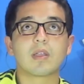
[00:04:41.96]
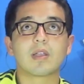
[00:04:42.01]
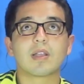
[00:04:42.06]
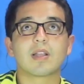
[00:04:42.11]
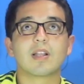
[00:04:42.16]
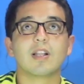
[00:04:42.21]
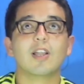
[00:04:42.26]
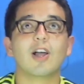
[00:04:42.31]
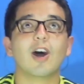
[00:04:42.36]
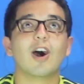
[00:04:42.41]

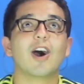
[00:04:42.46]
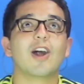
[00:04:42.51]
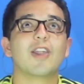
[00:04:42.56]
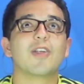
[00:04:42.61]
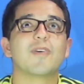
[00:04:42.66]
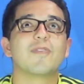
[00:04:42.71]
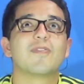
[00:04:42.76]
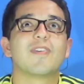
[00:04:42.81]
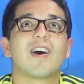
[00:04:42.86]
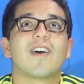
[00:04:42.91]

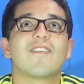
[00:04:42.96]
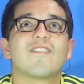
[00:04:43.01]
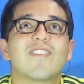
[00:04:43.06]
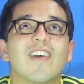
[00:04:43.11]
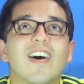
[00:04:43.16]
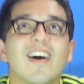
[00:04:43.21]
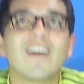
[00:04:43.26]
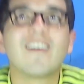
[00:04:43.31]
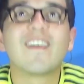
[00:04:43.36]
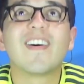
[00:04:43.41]
Claro,
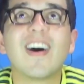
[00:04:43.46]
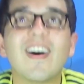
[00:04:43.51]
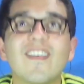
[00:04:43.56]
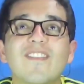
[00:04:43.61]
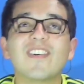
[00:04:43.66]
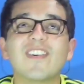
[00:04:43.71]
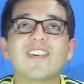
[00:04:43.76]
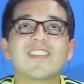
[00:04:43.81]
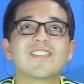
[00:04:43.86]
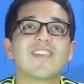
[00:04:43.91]
papá,
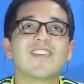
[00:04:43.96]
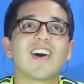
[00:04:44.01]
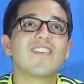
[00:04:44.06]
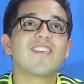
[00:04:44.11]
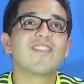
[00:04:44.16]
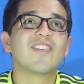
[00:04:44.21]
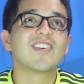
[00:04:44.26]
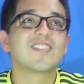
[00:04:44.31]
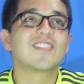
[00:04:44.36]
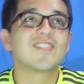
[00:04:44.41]
vamos,
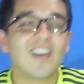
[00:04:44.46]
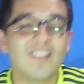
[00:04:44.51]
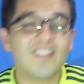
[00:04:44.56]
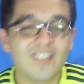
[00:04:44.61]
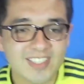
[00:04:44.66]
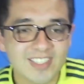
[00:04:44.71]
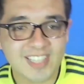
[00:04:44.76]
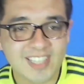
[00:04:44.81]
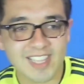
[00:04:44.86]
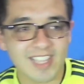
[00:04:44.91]
vamos,
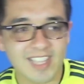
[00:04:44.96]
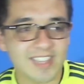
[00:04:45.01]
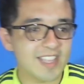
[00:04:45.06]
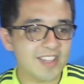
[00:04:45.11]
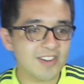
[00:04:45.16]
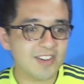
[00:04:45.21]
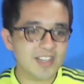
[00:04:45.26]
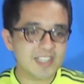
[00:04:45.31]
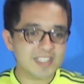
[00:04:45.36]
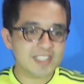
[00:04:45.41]
vamos. Este
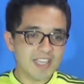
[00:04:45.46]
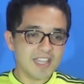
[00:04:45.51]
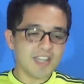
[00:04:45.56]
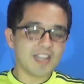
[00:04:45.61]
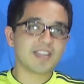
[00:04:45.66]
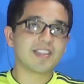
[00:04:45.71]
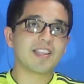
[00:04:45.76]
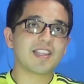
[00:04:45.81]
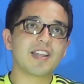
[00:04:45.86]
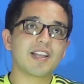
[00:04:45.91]
tiro de
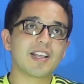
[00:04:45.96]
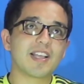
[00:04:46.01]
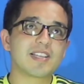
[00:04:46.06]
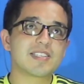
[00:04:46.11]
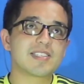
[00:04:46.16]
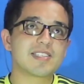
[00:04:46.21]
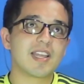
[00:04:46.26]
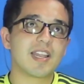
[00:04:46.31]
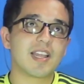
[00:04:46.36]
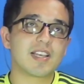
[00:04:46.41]
esquina tiene que
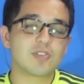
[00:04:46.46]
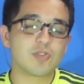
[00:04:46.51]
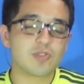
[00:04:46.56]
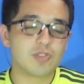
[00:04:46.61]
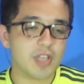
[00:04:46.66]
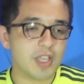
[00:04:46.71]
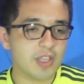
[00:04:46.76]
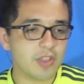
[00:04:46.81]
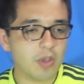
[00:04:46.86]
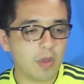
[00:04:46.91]
ser. Ha
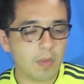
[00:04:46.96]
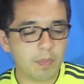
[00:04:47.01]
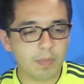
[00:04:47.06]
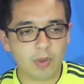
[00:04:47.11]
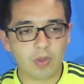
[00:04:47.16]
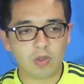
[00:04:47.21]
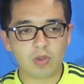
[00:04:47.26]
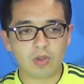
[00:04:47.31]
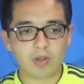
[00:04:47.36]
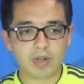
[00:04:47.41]
sucedido
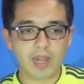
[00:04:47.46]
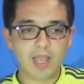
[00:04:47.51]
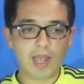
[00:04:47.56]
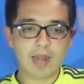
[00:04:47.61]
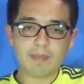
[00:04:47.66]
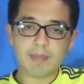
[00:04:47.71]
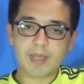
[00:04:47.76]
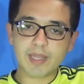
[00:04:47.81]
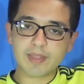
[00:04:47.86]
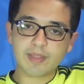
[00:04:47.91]
poco
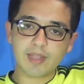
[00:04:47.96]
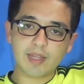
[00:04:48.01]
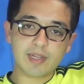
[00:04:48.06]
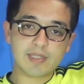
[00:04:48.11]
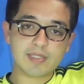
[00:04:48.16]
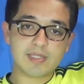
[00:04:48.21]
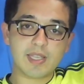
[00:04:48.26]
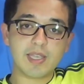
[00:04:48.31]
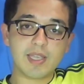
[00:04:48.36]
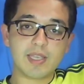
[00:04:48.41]
realmente en
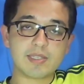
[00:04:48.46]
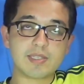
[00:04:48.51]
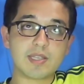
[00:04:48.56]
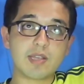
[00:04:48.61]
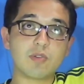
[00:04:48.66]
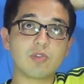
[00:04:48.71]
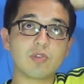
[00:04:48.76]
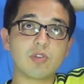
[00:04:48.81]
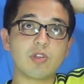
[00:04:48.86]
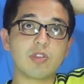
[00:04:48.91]
este
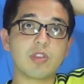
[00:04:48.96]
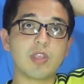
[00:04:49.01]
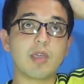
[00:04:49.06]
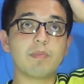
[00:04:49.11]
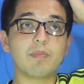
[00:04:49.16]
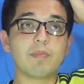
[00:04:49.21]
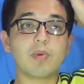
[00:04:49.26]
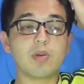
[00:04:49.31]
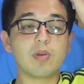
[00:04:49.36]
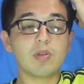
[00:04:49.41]
segundo
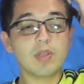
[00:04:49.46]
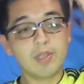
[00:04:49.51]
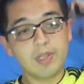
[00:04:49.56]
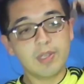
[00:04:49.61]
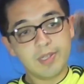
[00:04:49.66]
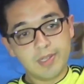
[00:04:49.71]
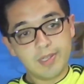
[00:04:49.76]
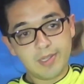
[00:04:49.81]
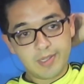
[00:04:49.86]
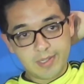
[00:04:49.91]
tiempo.
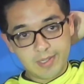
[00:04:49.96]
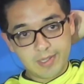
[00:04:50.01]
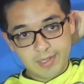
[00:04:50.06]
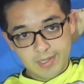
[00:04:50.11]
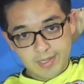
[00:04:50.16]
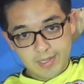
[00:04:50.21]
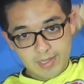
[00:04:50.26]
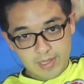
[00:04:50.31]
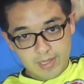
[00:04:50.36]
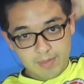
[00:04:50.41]

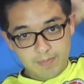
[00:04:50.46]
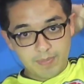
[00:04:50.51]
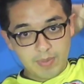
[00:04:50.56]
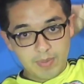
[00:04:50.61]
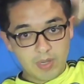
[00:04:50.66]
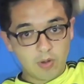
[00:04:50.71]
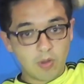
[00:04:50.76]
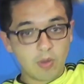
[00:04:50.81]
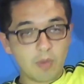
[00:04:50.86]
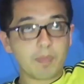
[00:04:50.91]

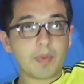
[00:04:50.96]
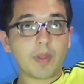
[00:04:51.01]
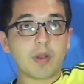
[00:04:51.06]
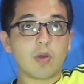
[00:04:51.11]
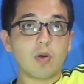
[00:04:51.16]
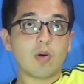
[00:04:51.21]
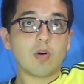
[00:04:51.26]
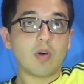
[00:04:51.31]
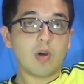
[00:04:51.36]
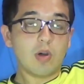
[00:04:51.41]
Pero,
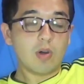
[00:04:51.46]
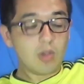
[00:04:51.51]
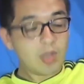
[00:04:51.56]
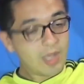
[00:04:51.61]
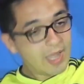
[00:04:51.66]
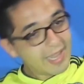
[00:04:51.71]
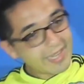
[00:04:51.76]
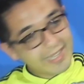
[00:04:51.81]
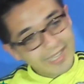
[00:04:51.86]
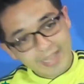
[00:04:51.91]
pero
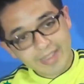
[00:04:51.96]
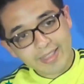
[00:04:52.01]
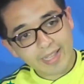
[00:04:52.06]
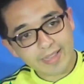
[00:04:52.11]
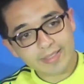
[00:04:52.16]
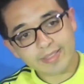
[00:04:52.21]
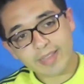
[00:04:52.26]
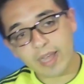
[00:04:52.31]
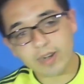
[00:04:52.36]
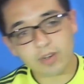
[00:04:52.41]
hay que
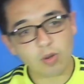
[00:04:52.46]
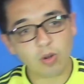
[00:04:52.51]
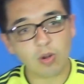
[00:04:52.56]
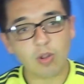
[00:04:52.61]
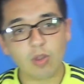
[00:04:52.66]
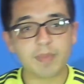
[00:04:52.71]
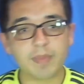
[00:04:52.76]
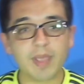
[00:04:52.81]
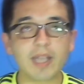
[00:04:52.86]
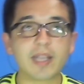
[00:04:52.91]
intentar
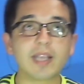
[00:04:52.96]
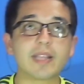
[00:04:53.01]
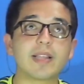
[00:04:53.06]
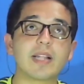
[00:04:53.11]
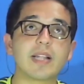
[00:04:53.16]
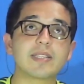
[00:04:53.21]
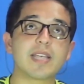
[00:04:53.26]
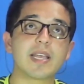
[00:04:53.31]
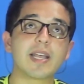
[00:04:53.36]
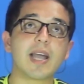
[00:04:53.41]
Colombia. ¿Qué
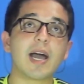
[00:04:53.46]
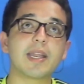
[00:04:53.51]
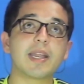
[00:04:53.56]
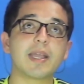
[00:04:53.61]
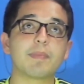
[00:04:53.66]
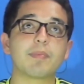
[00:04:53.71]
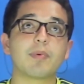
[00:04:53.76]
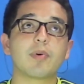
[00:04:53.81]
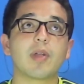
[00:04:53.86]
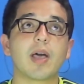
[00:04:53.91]
tal se gane
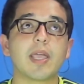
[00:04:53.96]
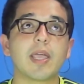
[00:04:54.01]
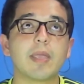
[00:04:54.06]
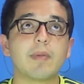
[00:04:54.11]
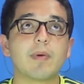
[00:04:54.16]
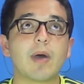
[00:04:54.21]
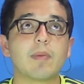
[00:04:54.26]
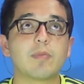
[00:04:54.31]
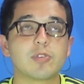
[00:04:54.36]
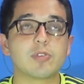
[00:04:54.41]
por ahí?
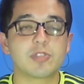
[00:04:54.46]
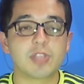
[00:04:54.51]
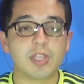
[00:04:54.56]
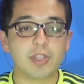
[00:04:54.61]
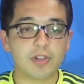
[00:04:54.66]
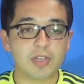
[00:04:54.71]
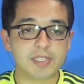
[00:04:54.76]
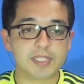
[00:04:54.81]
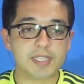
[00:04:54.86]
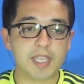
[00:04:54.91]
Vamos,
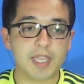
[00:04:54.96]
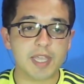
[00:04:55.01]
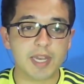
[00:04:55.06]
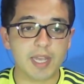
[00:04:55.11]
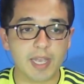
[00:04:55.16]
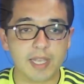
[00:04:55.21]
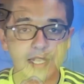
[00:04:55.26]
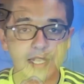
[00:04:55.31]
tiro de esquina.